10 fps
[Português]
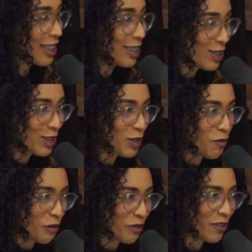que a gente
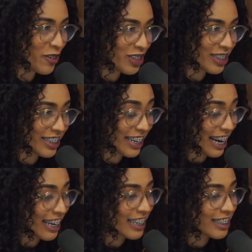descobriu hoje, que é
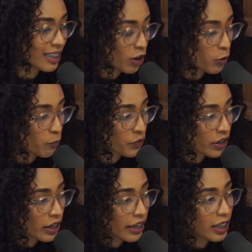a questão
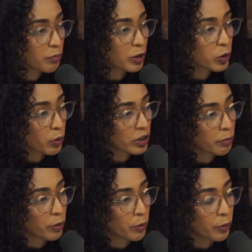que as pessoas
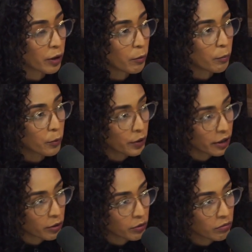procuram
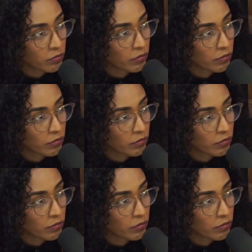muito